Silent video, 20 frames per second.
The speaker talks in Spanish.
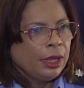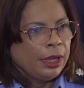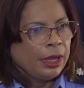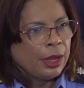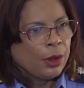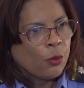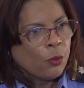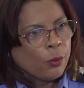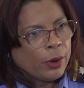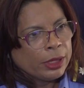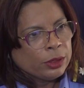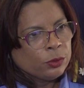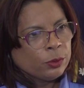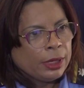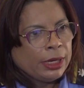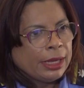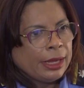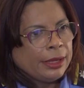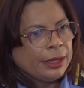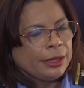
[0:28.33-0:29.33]
En
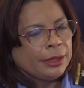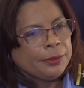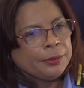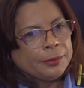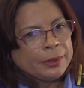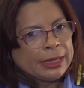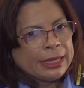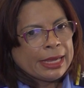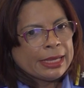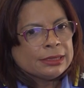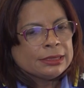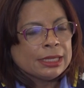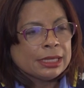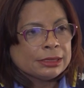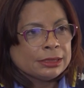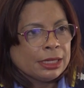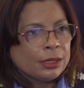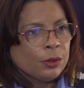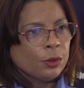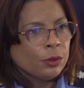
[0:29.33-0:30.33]
cuanto a las
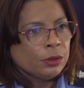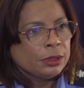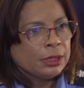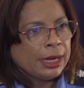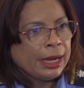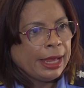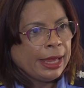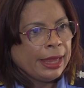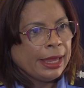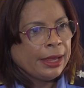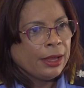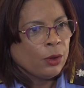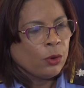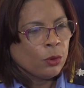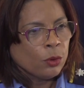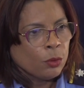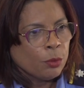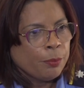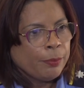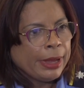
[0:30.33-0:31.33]
evidencias encontradas
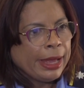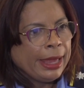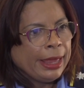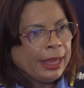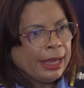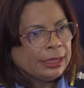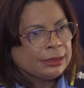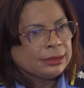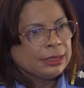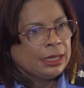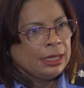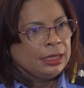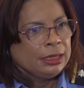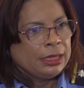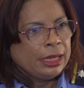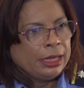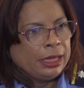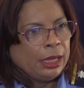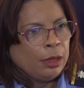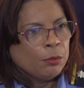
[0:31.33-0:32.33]
ocupadas,
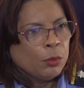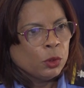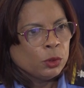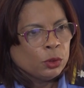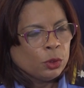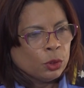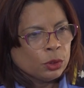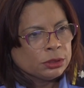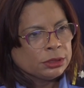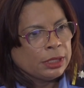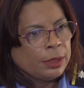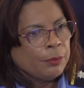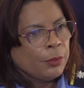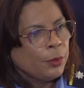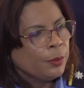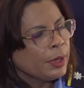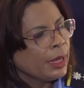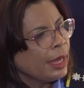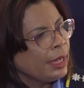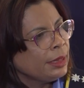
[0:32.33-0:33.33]
tenemos 12
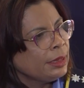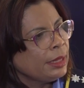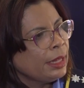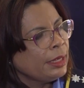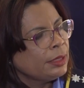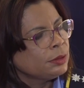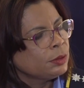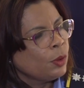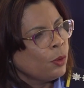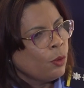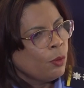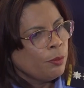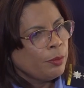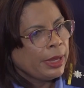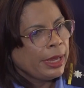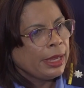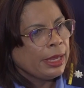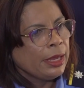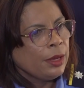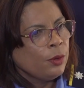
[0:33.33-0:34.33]
movientes, un
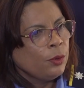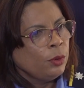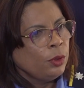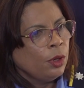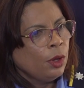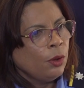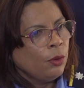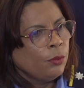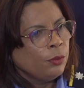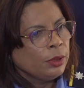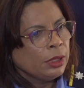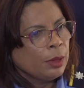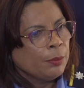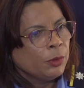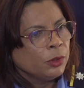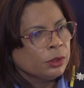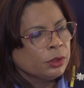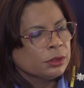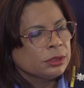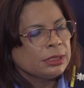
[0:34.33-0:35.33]
vehículo, una
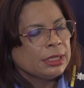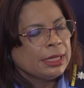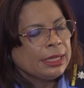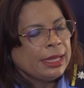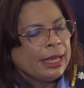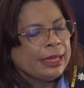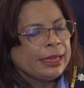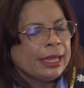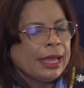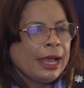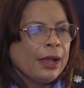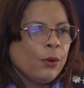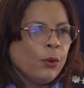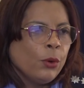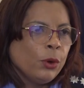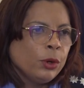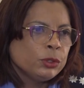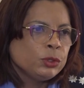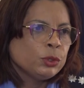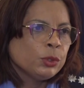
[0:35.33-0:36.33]
motocicleta,
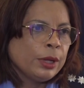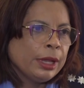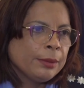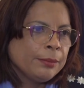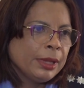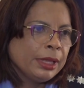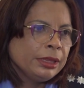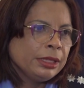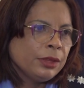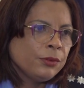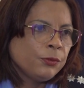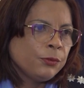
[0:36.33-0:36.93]
ocho armas de